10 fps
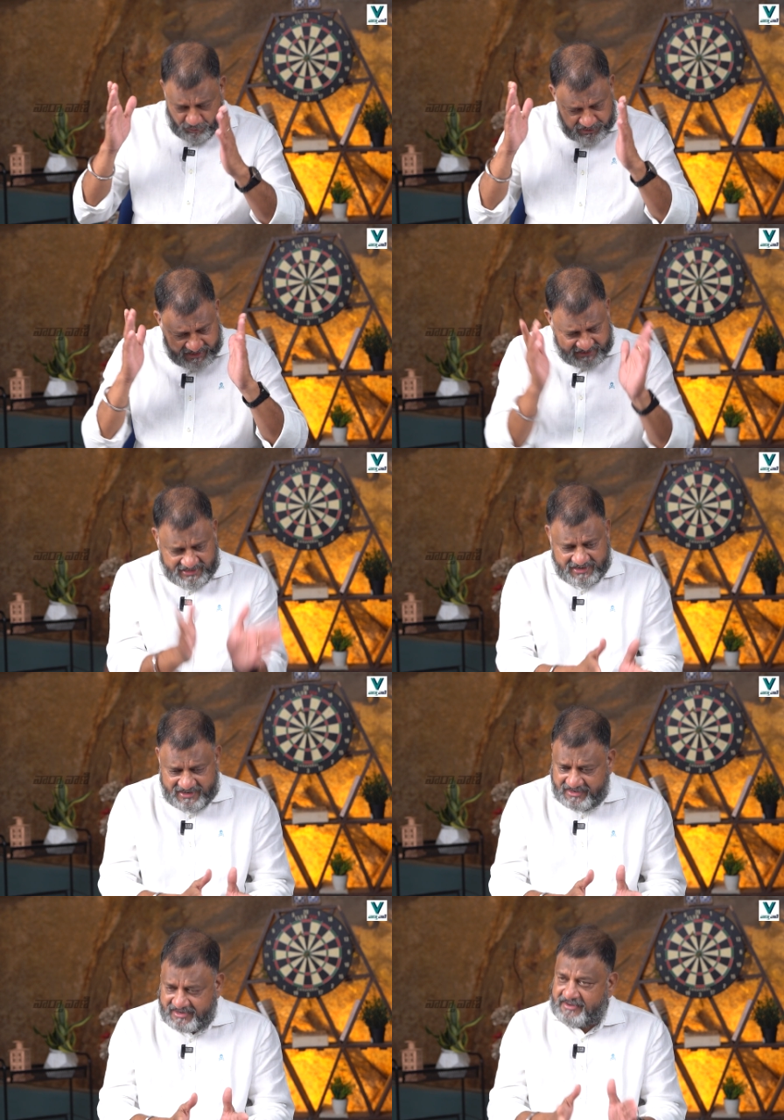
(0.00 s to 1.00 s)
ఉదాహరణకి
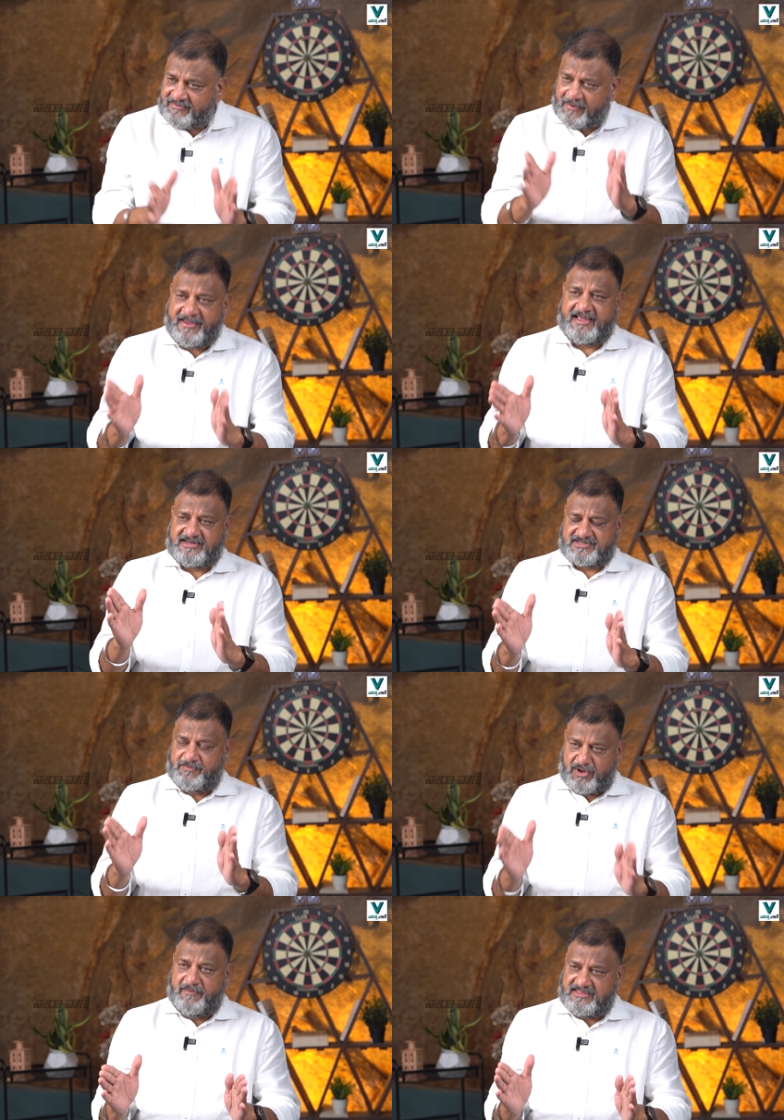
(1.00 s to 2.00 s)
తెలంగాణ కానీ సమైక్య
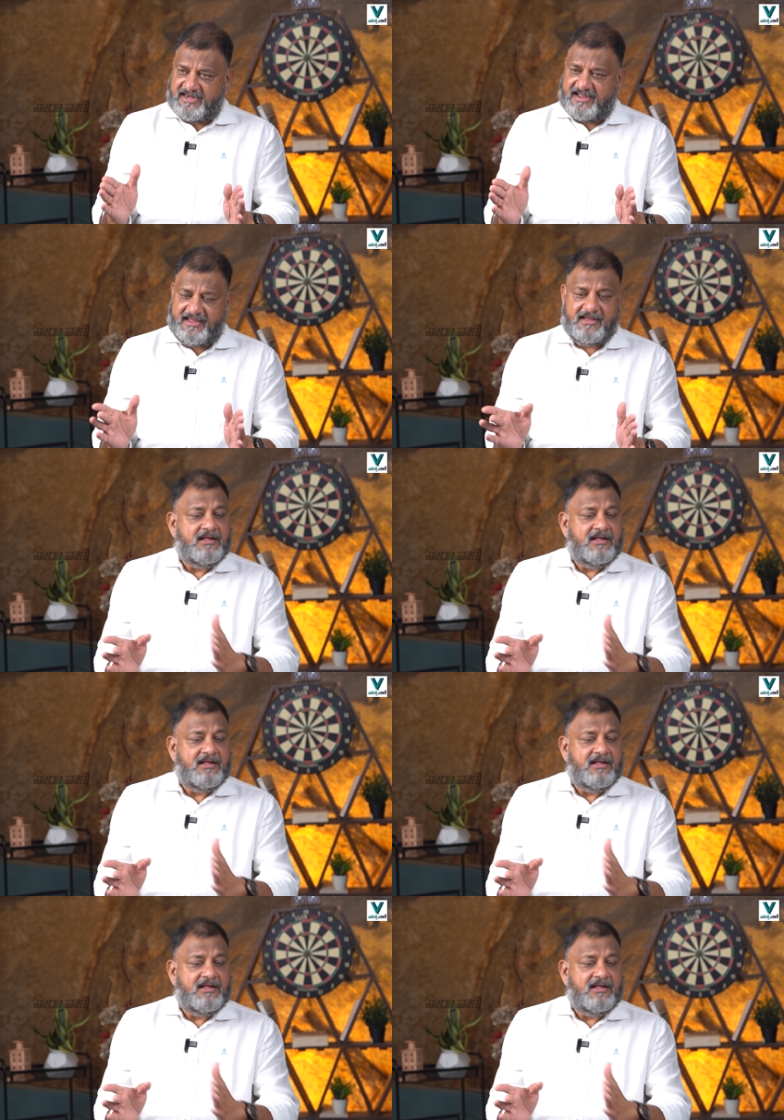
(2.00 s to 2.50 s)
రాష్ట్ర ముఖ్యమంత్రిగా